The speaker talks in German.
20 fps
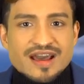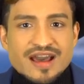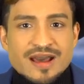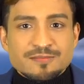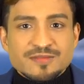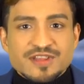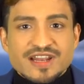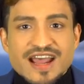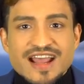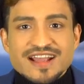
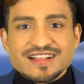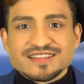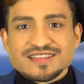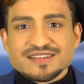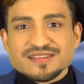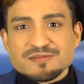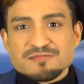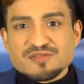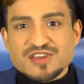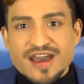Am
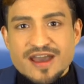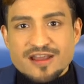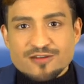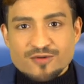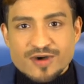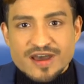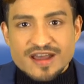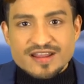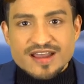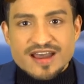13.
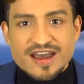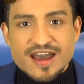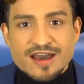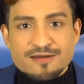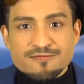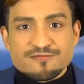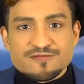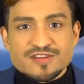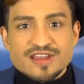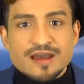Januar
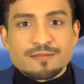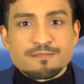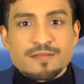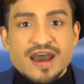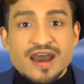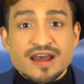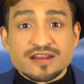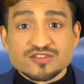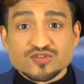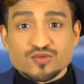haben wir
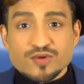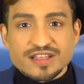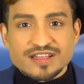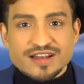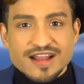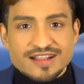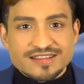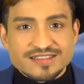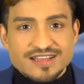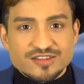Mars
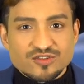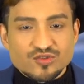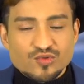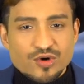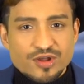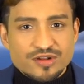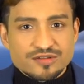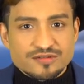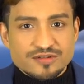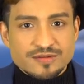Quadrat
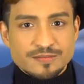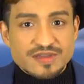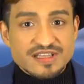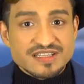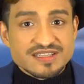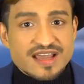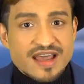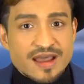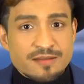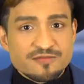Saturn.
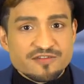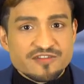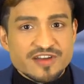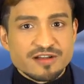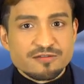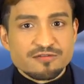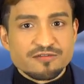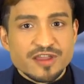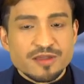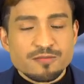Bis
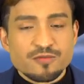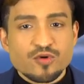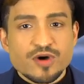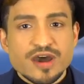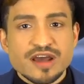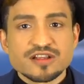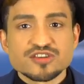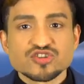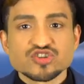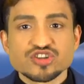Anfang
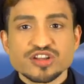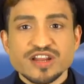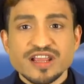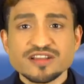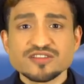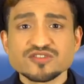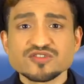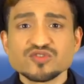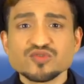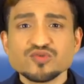Februar
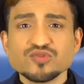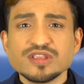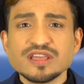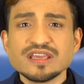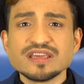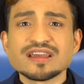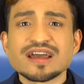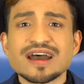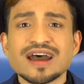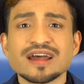strengst du
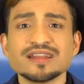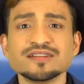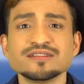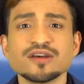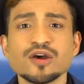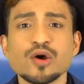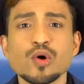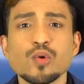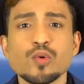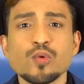dich
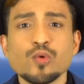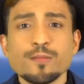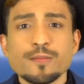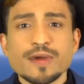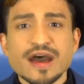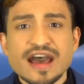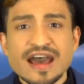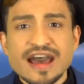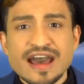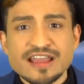an,
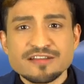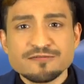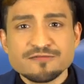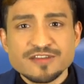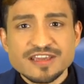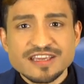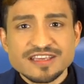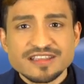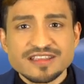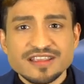um ein
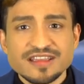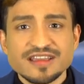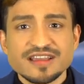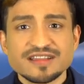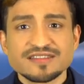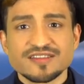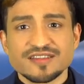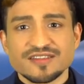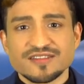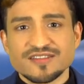
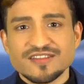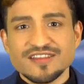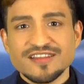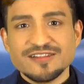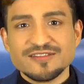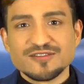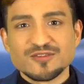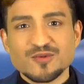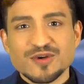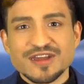wichtiges
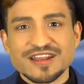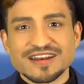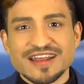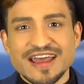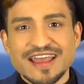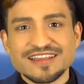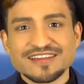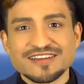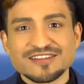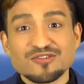Ziel zu
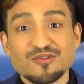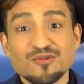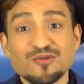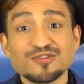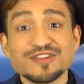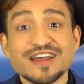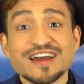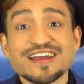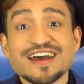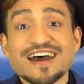erreichen
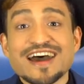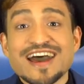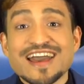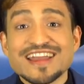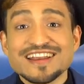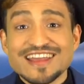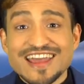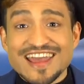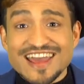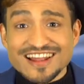oder
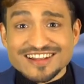eine